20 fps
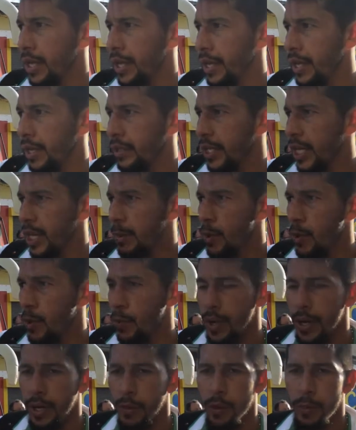eh, tenemos
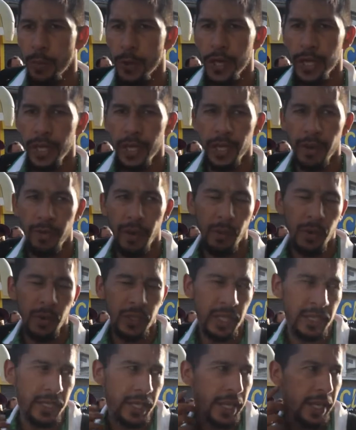un buen grupo y
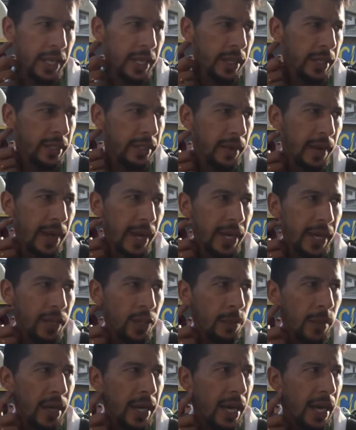vamos a seguir
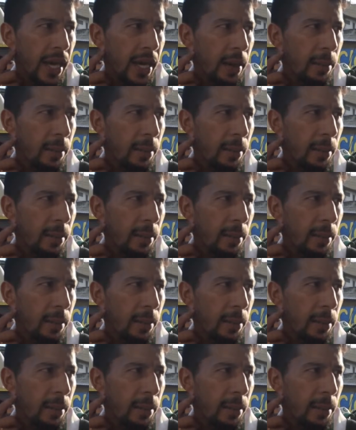trabajando para,